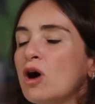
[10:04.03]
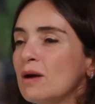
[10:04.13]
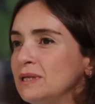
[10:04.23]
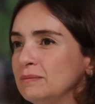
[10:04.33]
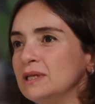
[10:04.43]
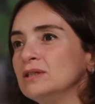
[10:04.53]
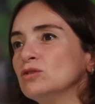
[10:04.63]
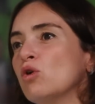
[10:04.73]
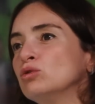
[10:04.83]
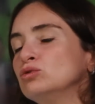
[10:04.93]
doğa
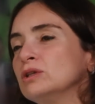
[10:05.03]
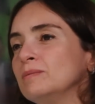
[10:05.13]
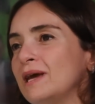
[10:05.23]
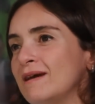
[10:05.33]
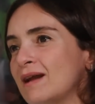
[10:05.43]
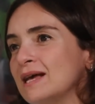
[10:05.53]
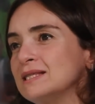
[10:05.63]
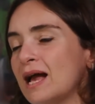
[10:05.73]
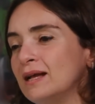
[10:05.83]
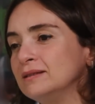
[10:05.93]
bilimlerinde olduğu gibi
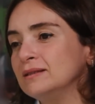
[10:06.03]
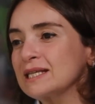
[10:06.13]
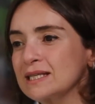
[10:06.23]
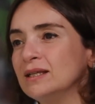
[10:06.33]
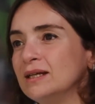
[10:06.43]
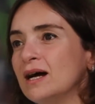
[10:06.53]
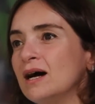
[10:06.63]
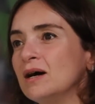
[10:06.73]
evrensel yasalara